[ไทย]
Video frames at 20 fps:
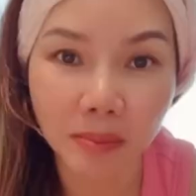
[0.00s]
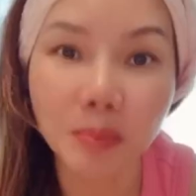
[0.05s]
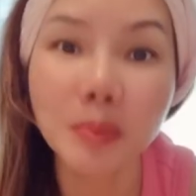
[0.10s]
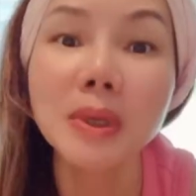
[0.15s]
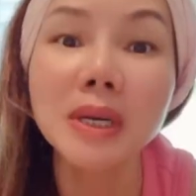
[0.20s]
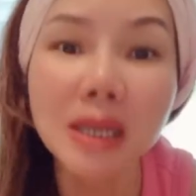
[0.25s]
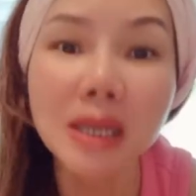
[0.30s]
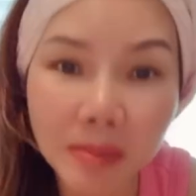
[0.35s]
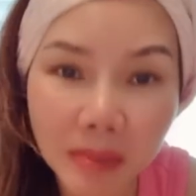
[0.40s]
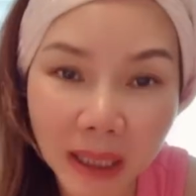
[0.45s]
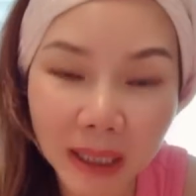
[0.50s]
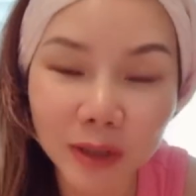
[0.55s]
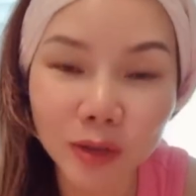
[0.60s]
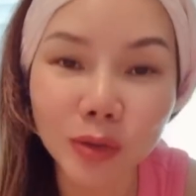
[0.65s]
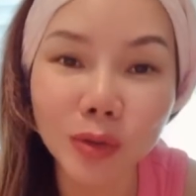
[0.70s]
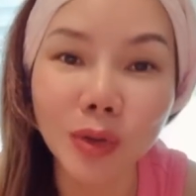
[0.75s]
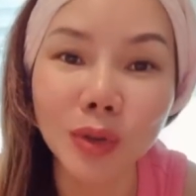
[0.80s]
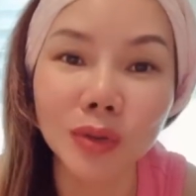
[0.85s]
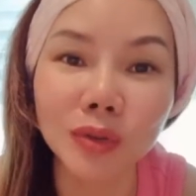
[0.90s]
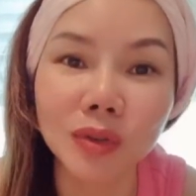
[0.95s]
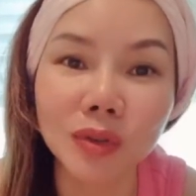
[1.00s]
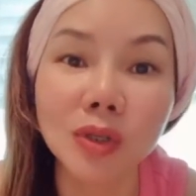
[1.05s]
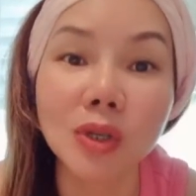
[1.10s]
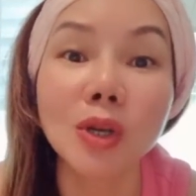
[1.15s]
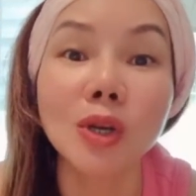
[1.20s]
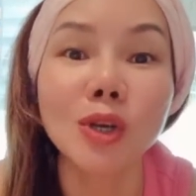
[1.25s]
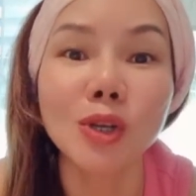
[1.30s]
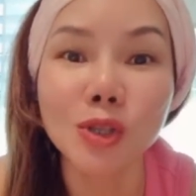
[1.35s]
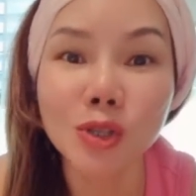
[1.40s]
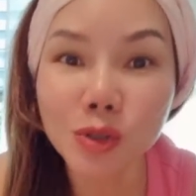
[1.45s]
ปลื้มอะทุกคน
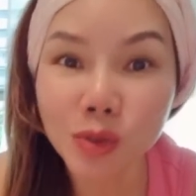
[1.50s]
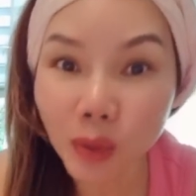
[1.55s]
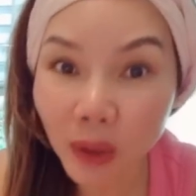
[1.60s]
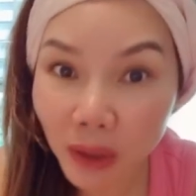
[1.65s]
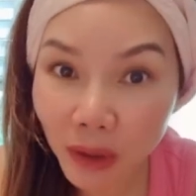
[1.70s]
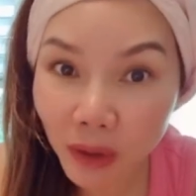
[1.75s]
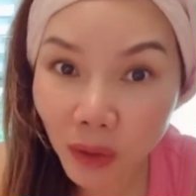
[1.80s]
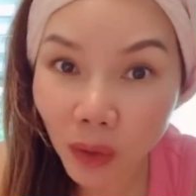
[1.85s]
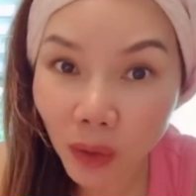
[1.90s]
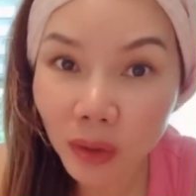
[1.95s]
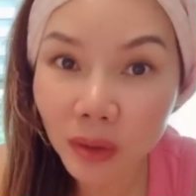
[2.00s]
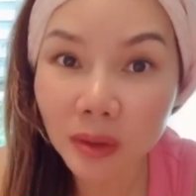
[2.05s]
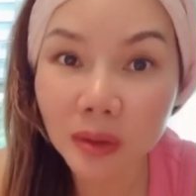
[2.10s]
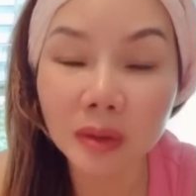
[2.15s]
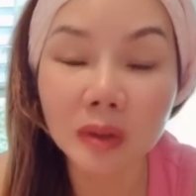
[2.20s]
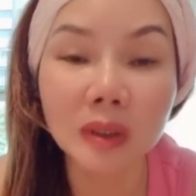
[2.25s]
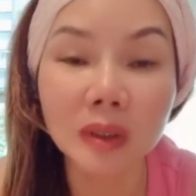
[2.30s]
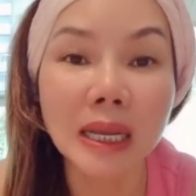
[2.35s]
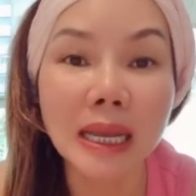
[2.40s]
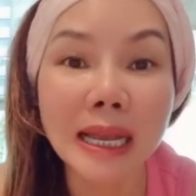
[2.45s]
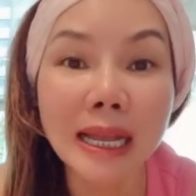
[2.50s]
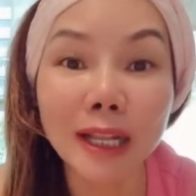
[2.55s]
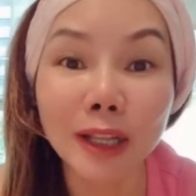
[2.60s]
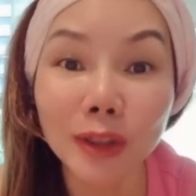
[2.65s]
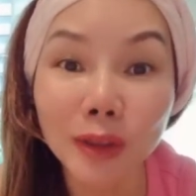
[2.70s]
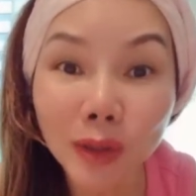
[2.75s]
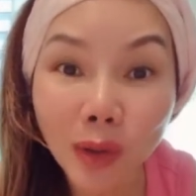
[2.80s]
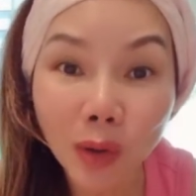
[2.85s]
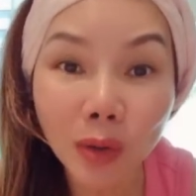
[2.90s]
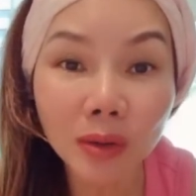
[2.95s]
ส่วนนน
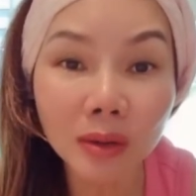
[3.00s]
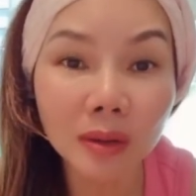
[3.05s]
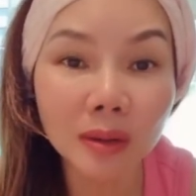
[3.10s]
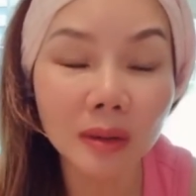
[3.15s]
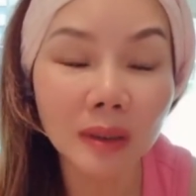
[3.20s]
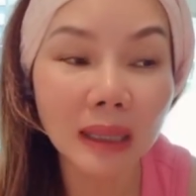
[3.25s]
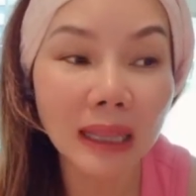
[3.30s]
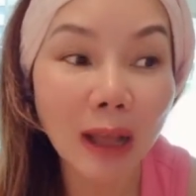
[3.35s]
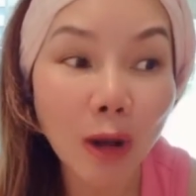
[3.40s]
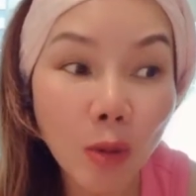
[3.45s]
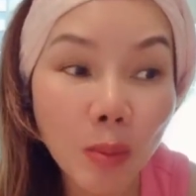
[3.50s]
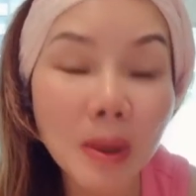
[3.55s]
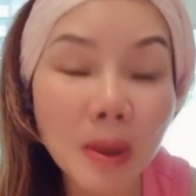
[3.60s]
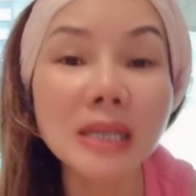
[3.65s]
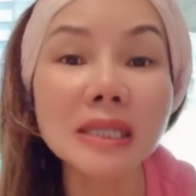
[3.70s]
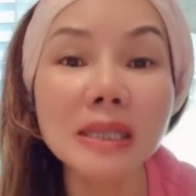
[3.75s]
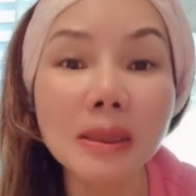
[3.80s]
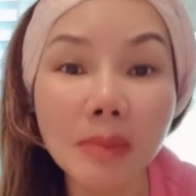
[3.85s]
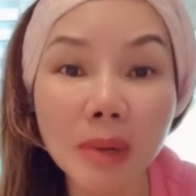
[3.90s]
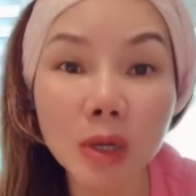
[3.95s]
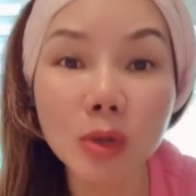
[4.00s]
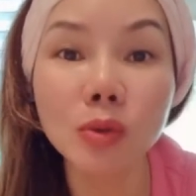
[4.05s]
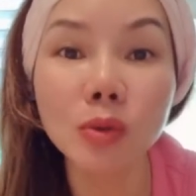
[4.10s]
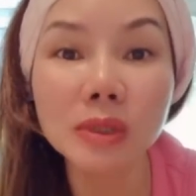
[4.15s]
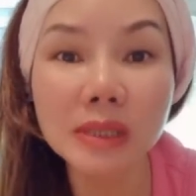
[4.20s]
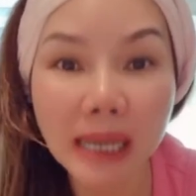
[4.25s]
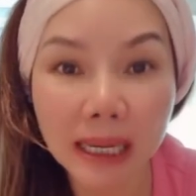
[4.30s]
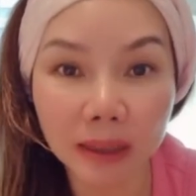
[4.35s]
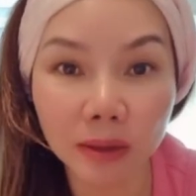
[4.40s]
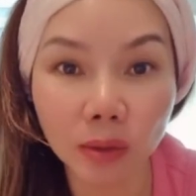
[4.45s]
นนเราเพิ่งจะมารู้
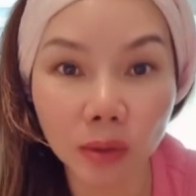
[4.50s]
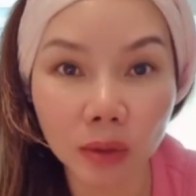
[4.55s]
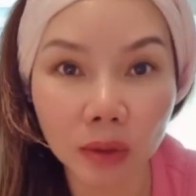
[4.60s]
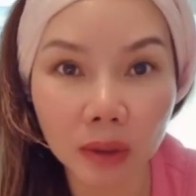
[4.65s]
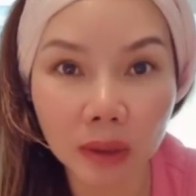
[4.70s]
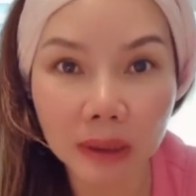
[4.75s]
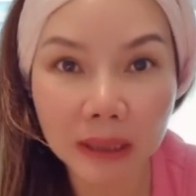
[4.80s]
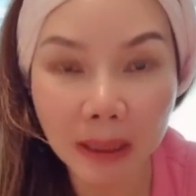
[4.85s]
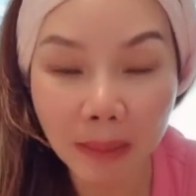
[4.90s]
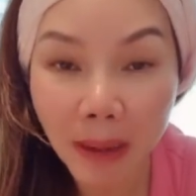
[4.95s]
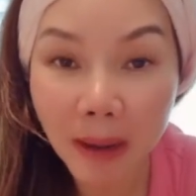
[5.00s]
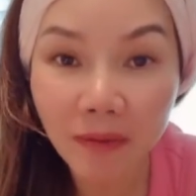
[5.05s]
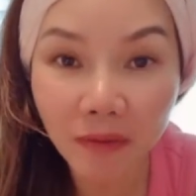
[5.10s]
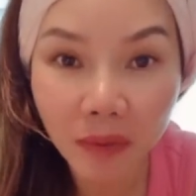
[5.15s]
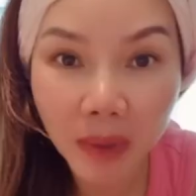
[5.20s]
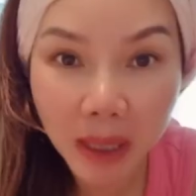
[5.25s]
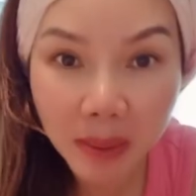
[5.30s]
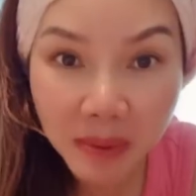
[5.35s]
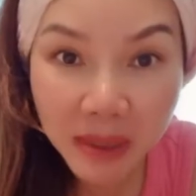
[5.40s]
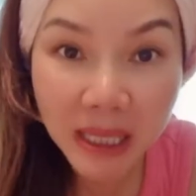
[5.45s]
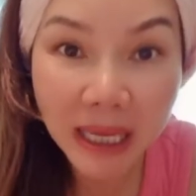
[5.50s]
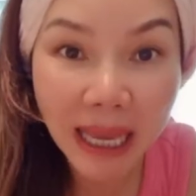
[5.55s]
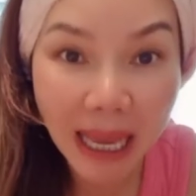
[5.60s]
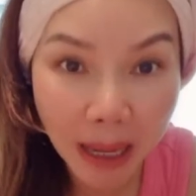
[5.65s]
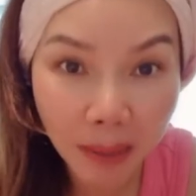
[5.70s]
จักนนสำหรับ FC แอ